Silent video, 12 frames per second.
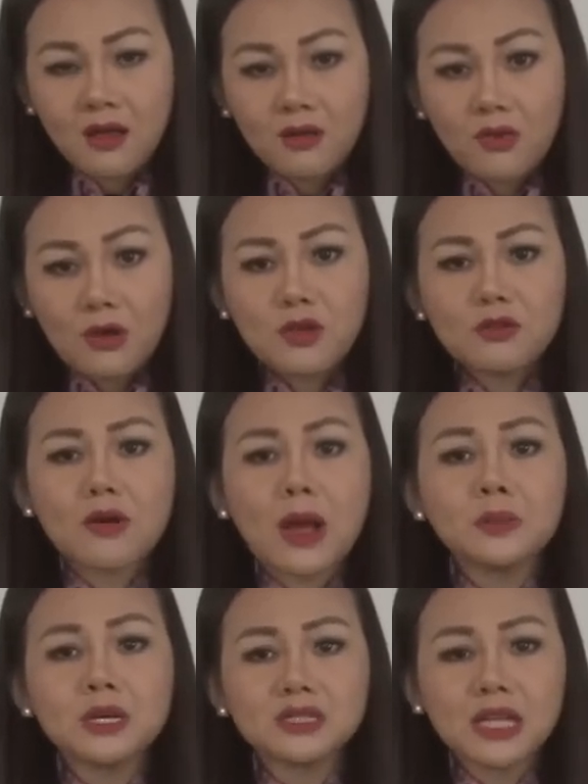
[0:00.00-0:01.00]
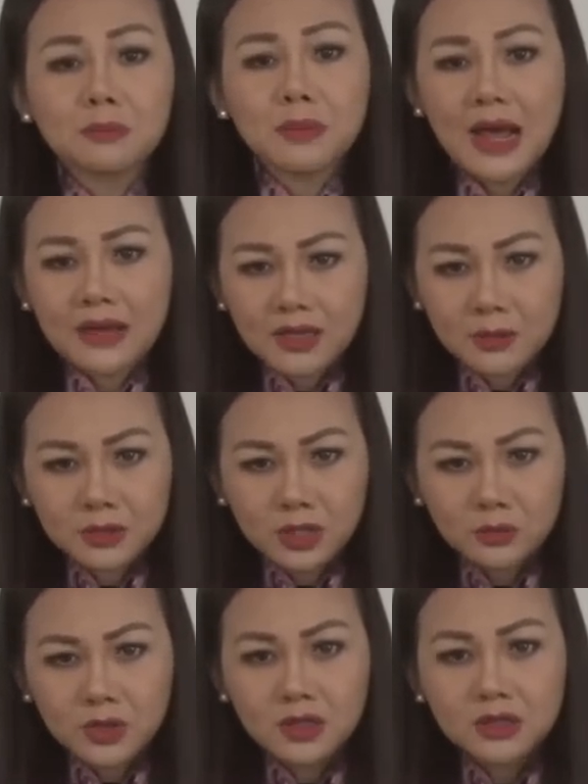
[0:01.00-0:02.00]
Và vi phạm được xem là nghiêm
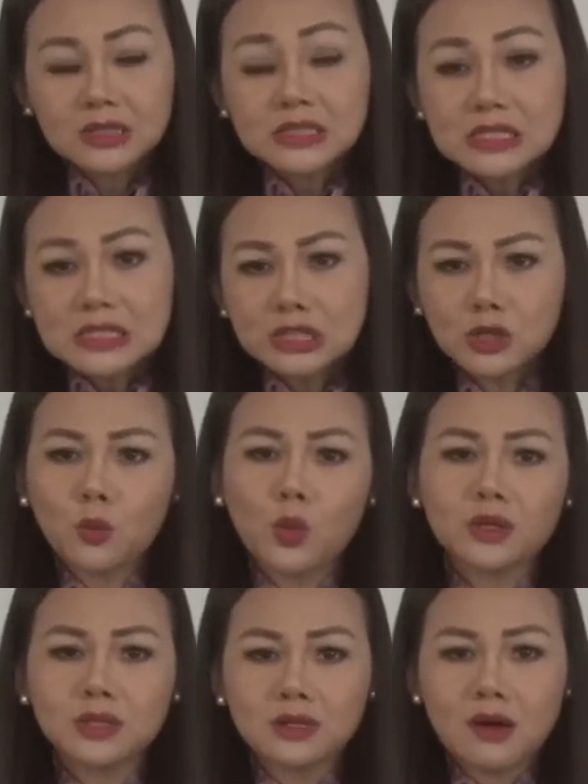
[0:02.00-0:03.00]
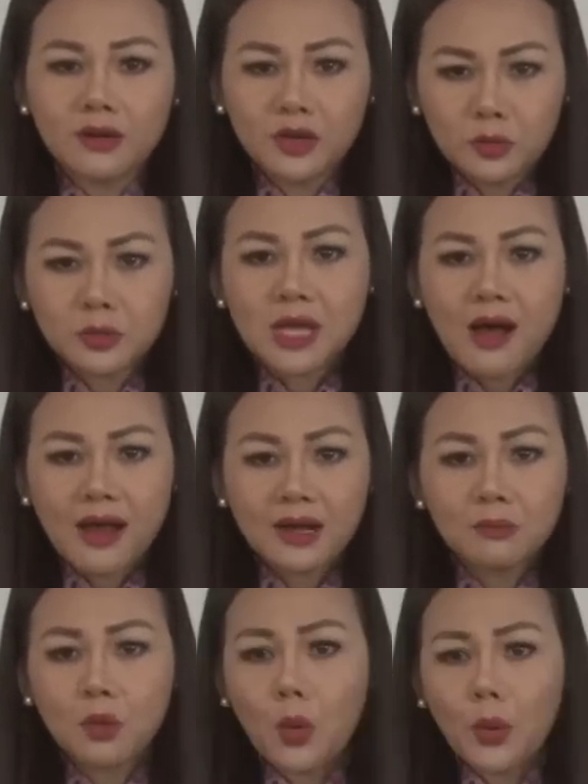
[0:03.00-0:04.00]
trọng nhất, như trong quy định ở điều mười hai
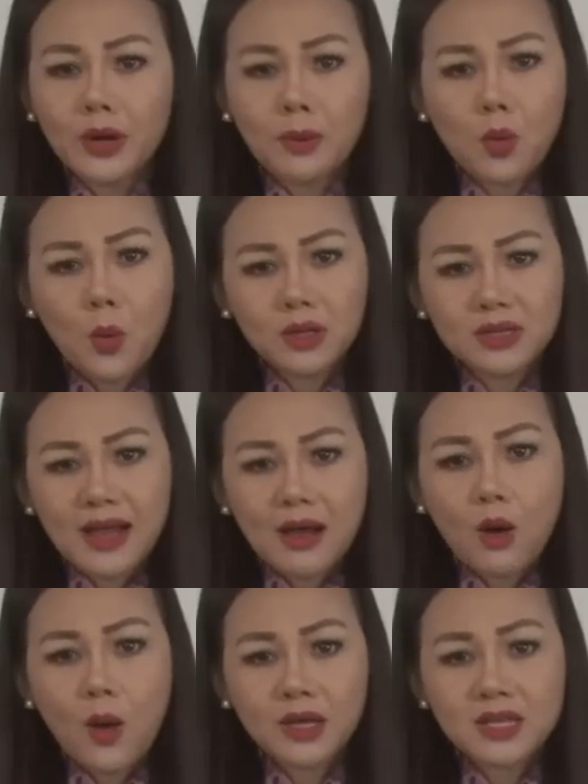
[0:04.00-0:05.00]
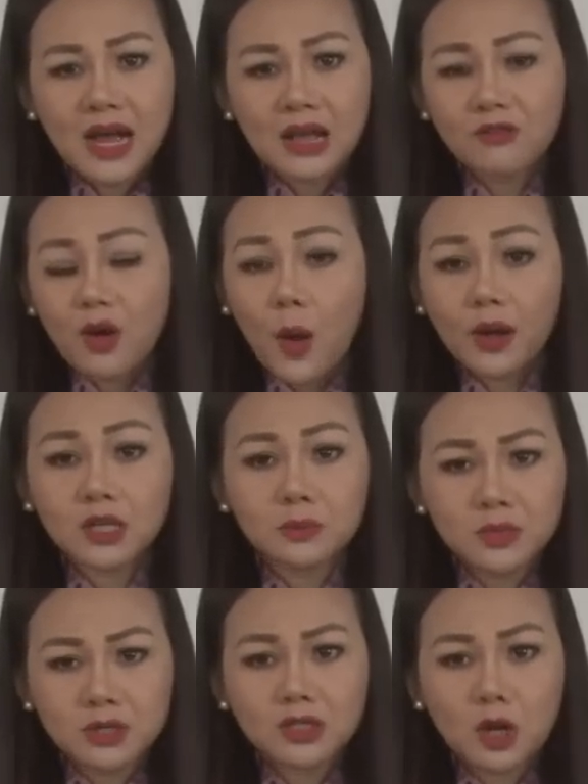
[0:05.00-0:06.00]
là một hội đồng quốc gia hòa giải và hòa
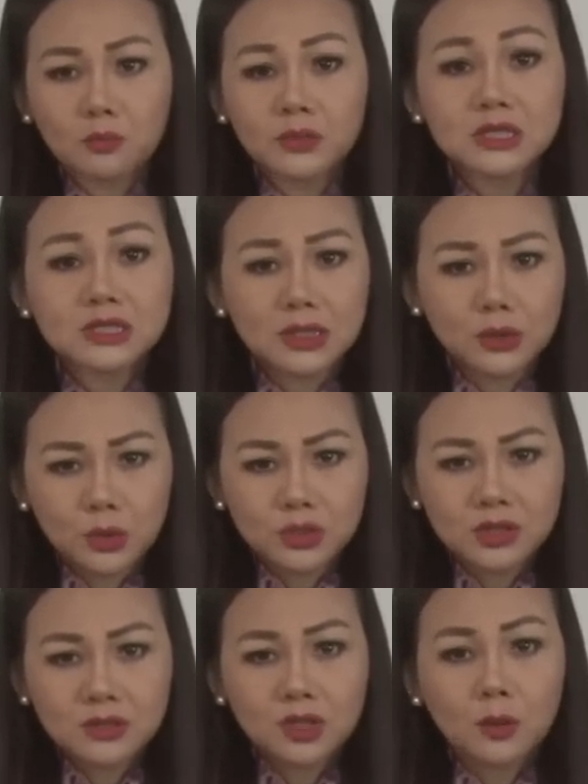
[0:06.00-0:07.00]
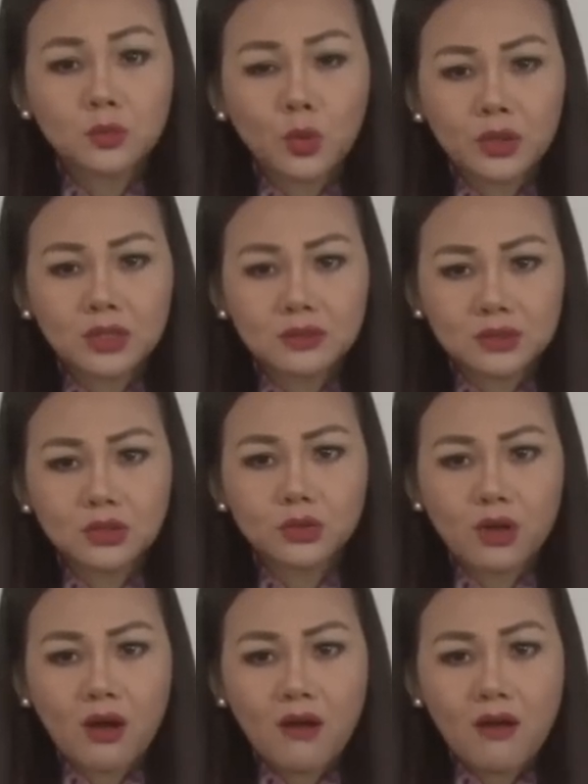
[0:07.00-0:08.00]
hợp dân tộc sẽ tổ chức tổng tuyển cử tự
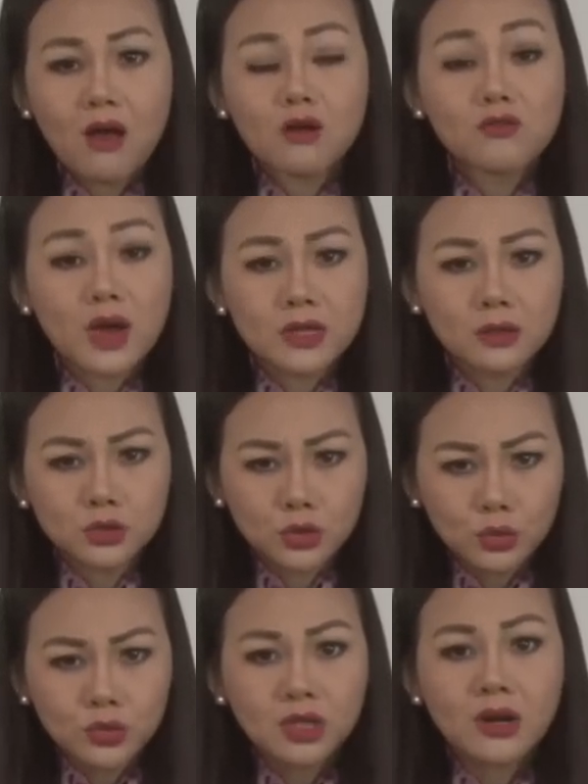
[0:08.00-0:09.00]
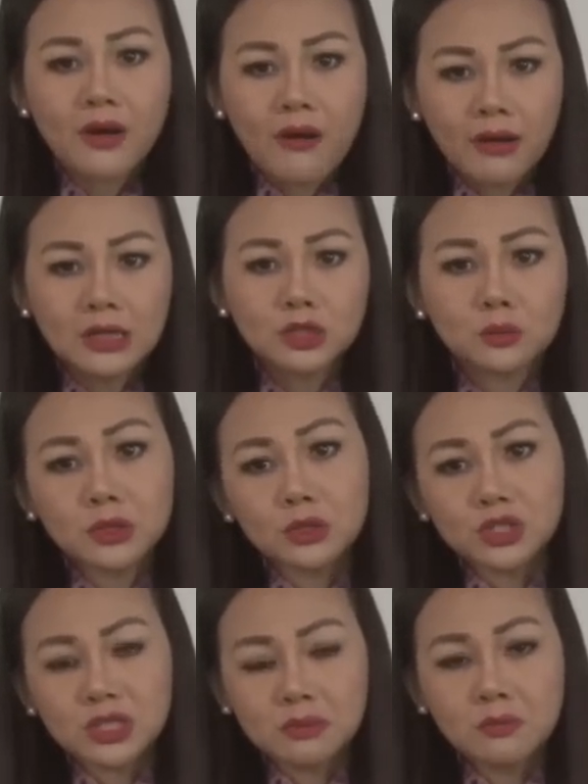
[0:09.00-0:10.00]
do và dân chủ như đã nói trong điều
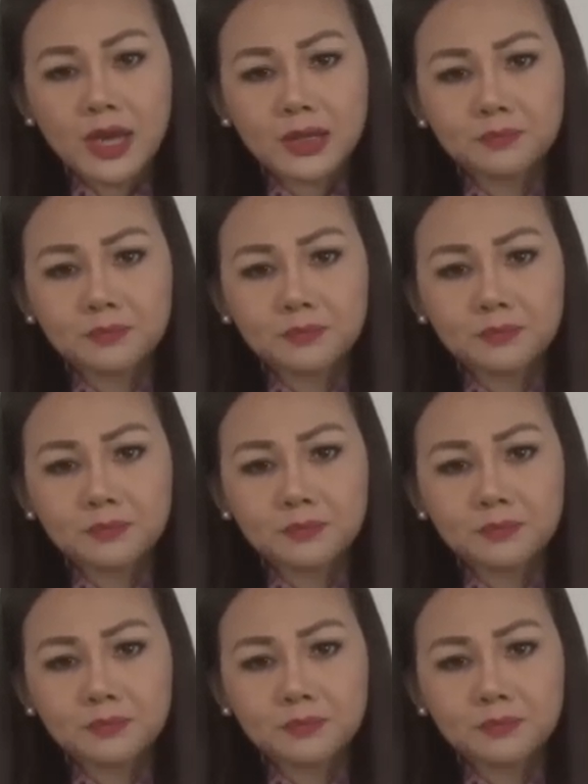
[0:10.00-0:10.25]
chín B.